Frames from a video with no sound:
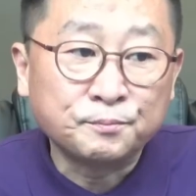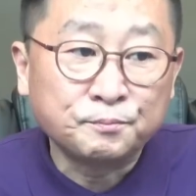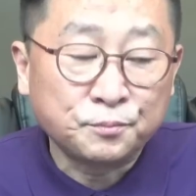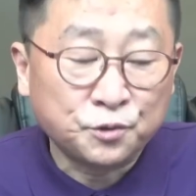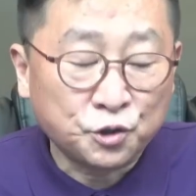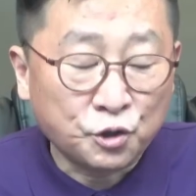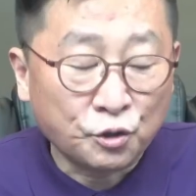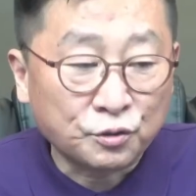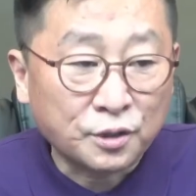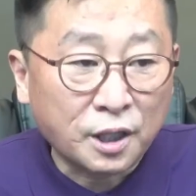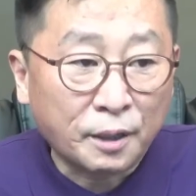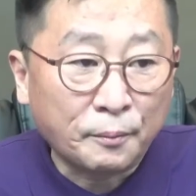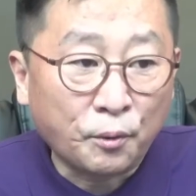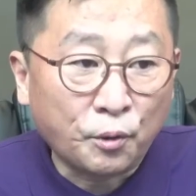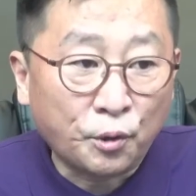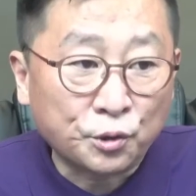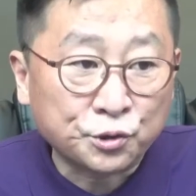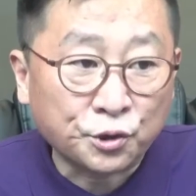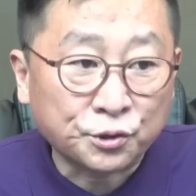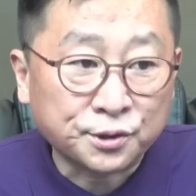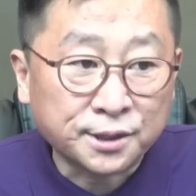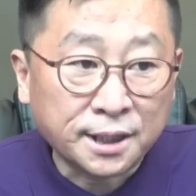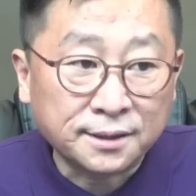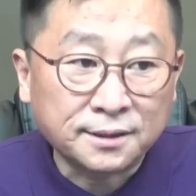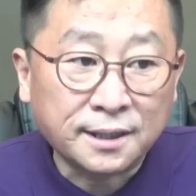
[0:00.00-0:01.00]
경과
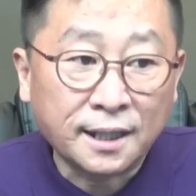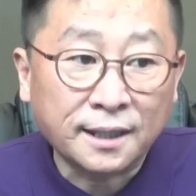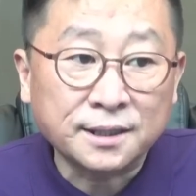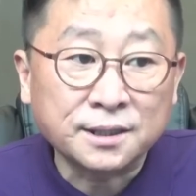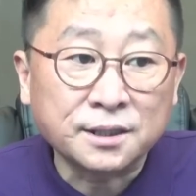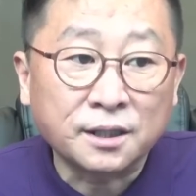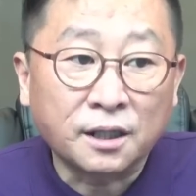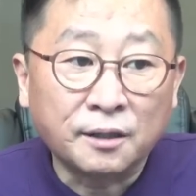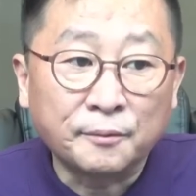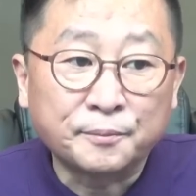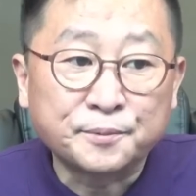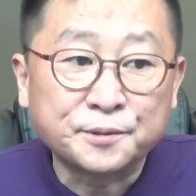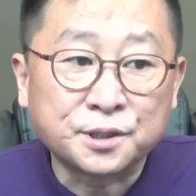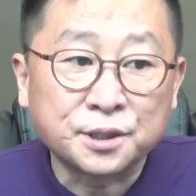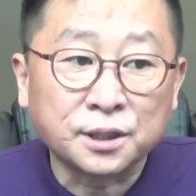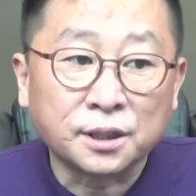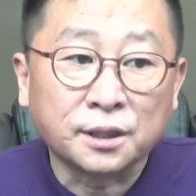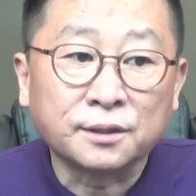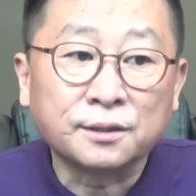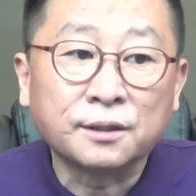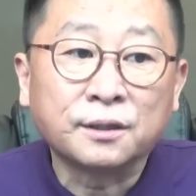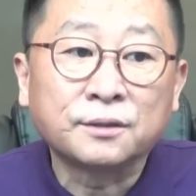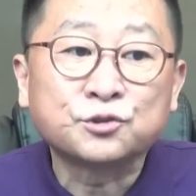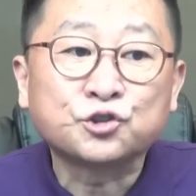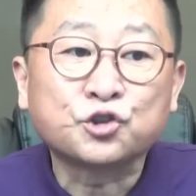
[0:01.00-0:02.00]
보고서 채택이 없이
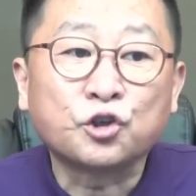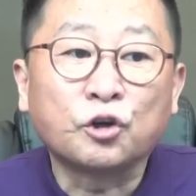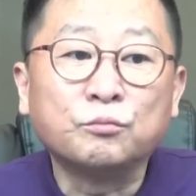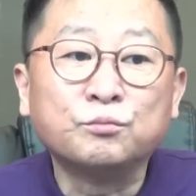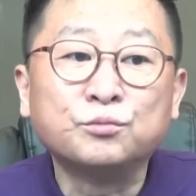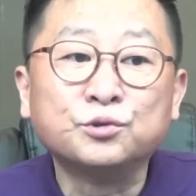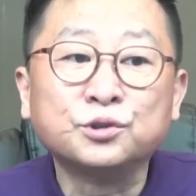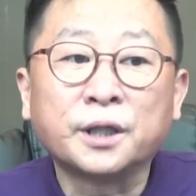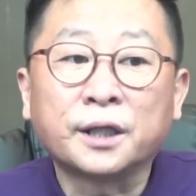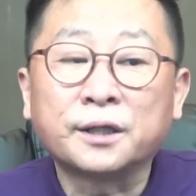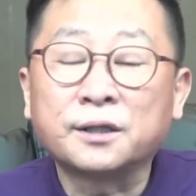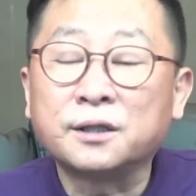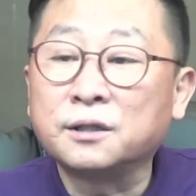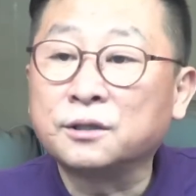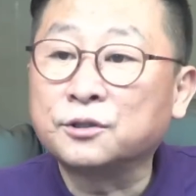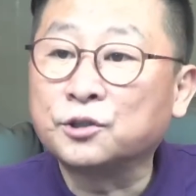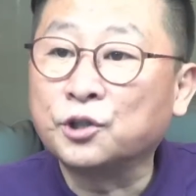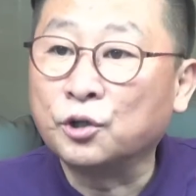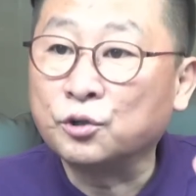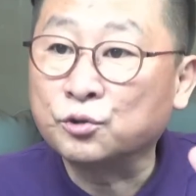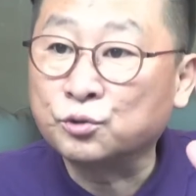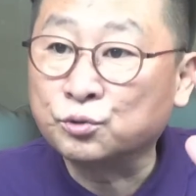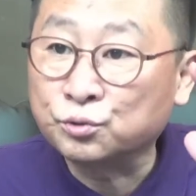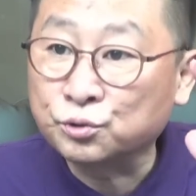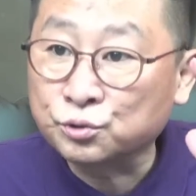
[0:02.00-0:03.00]
청문회를
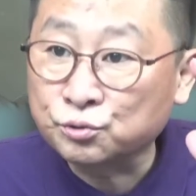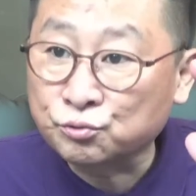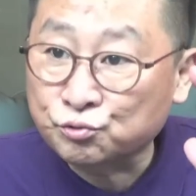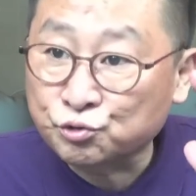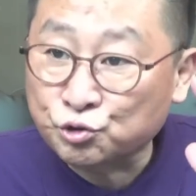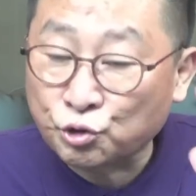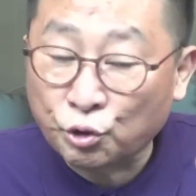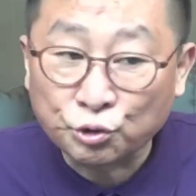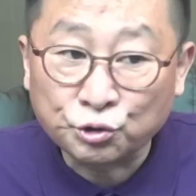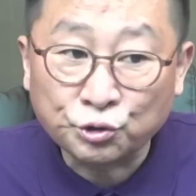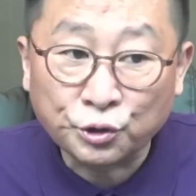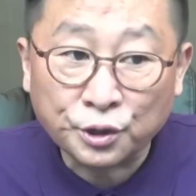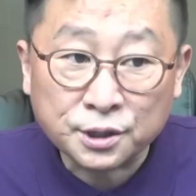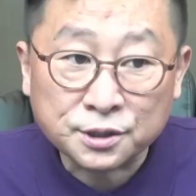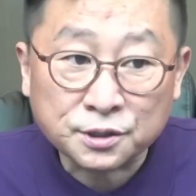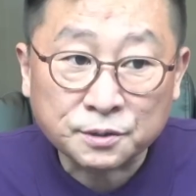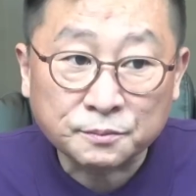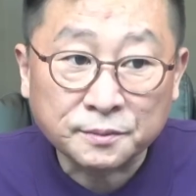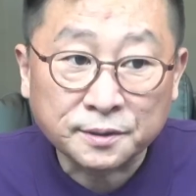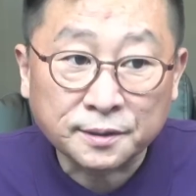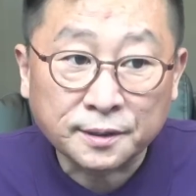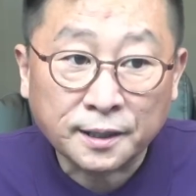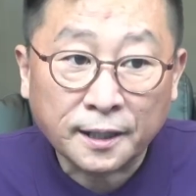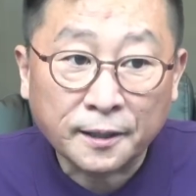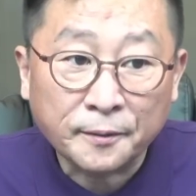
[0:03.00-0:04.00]
결국은
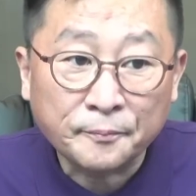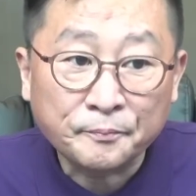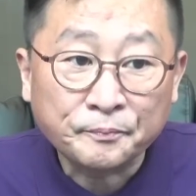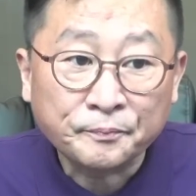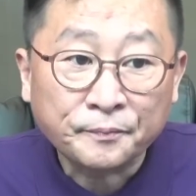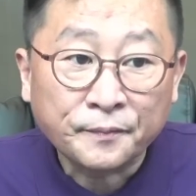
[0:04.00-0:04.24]
종료했습니다.